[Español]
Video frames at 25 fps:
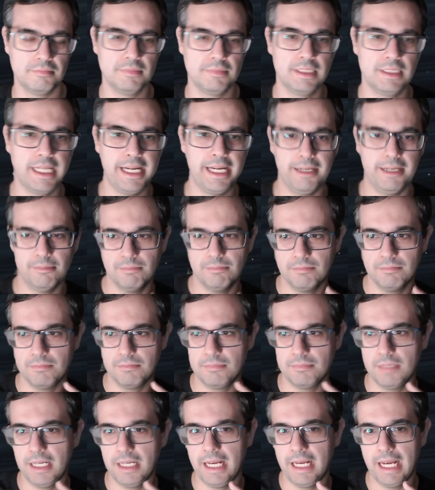de
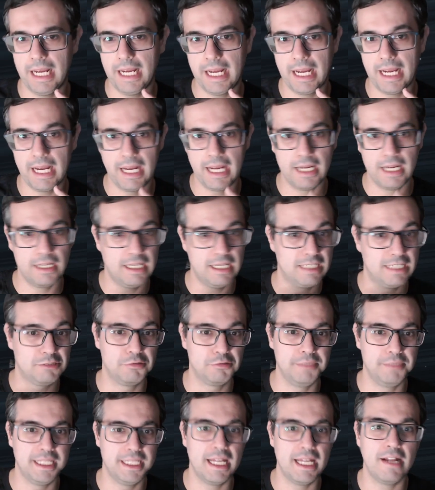eh, la
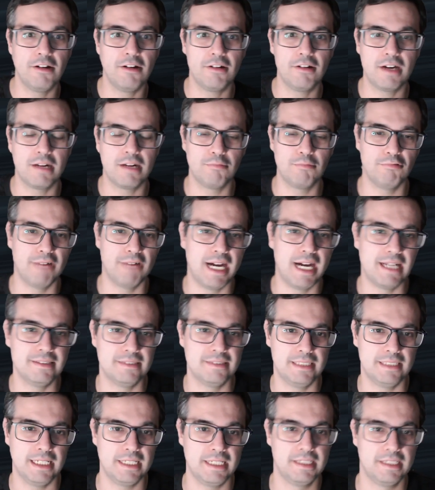subida de los
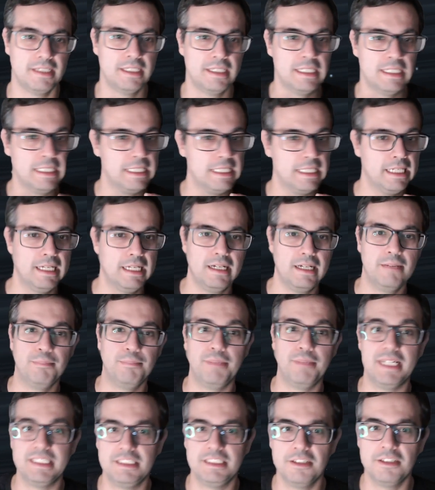carburantes, el
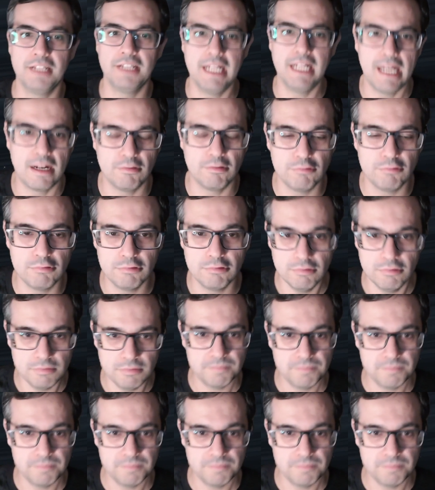precio de la luz,